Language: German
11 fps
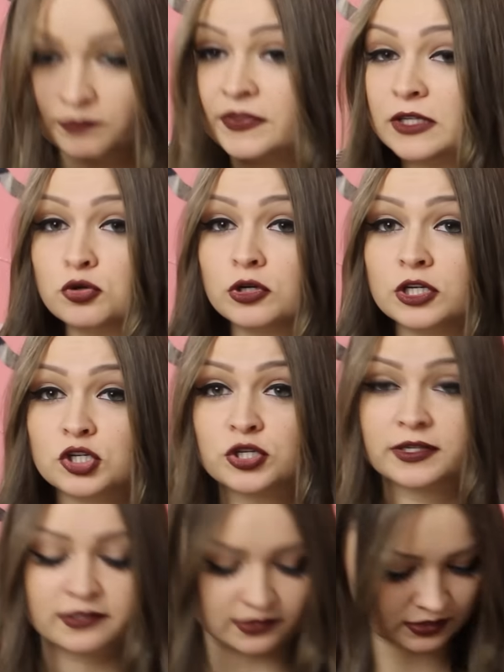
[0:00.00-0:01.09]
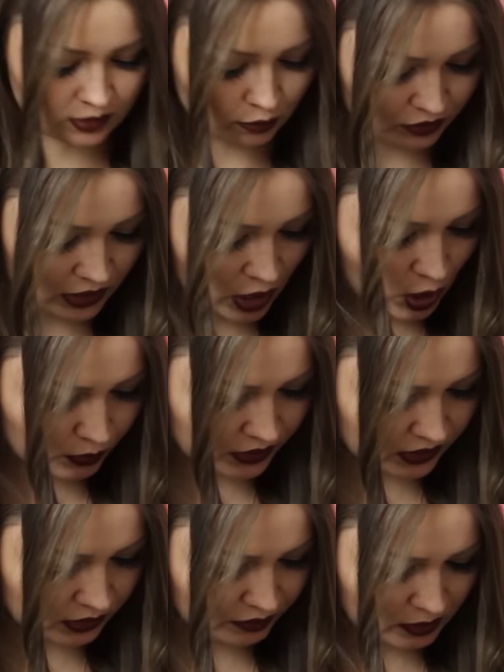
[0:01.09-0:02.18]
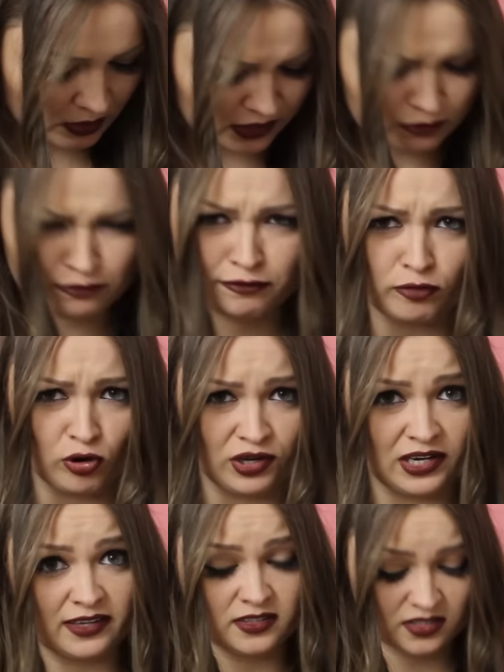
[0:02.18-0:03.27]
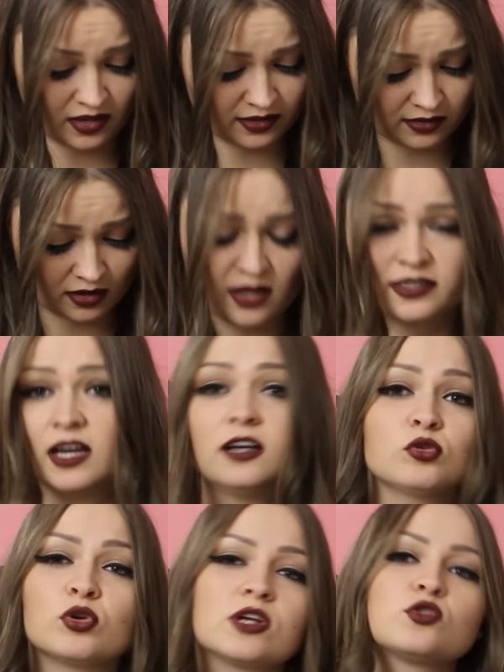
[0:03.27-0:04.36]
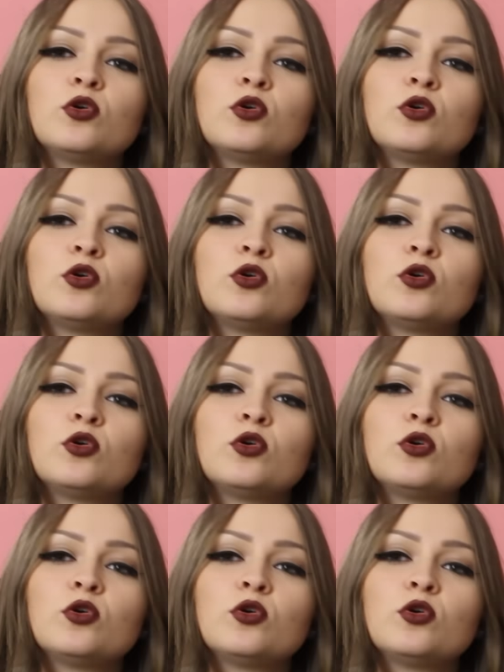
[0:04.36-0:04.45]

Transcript: Natürlich steht es nicht drauf. Ich glaube, diese Firma ist Fräulein 3 Grad 8 oder